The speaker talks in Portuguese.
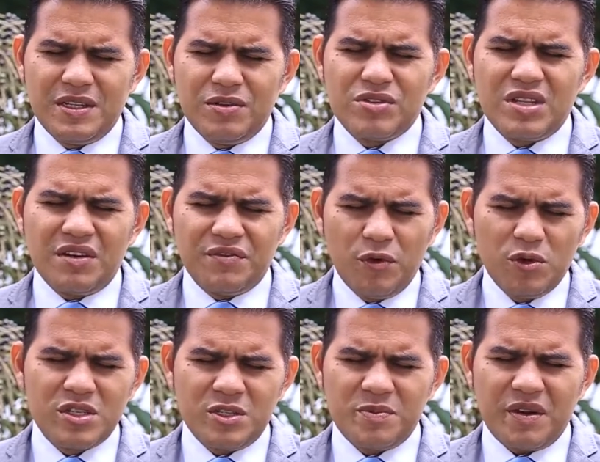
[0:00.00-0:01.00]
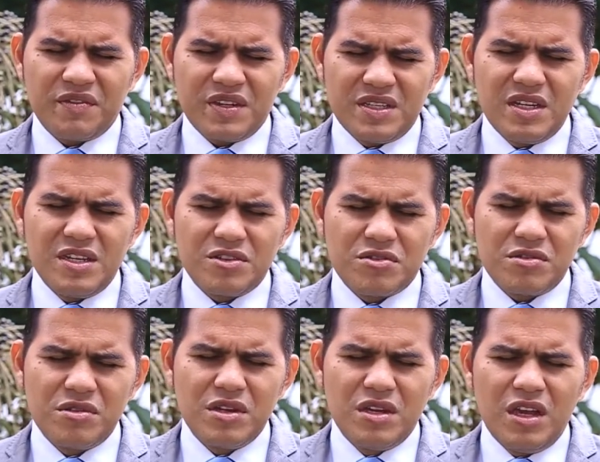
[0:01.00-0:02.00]
Nos dá forças para fazer isso.
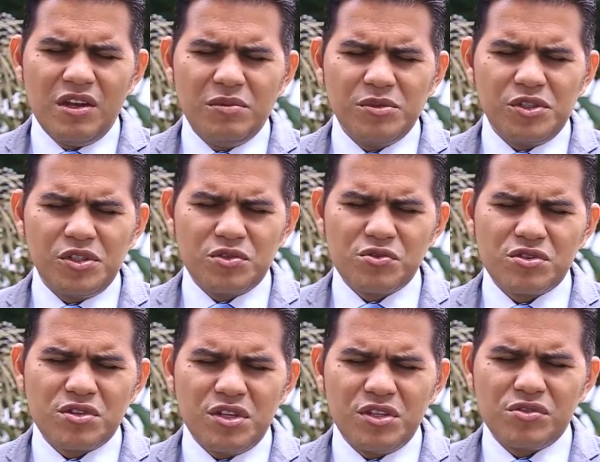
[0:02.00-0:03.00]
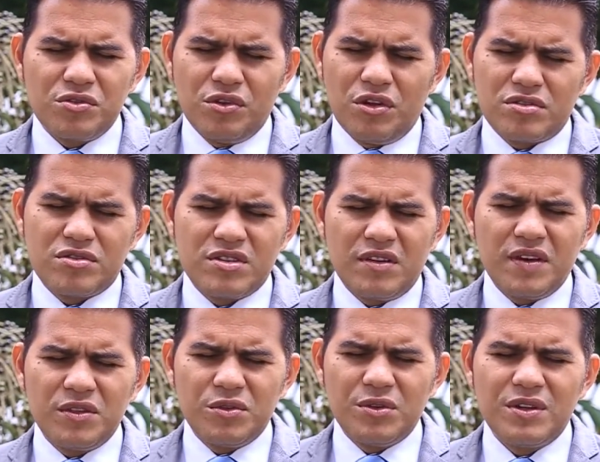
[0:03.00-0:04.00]
Em nome de Jesus Cristo, nosso
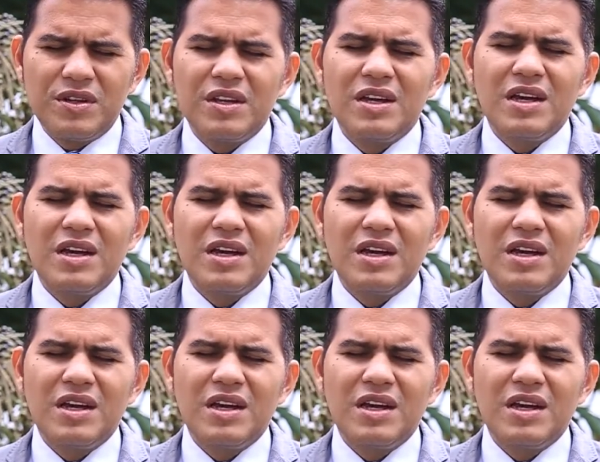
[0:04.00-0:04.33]
Salvador.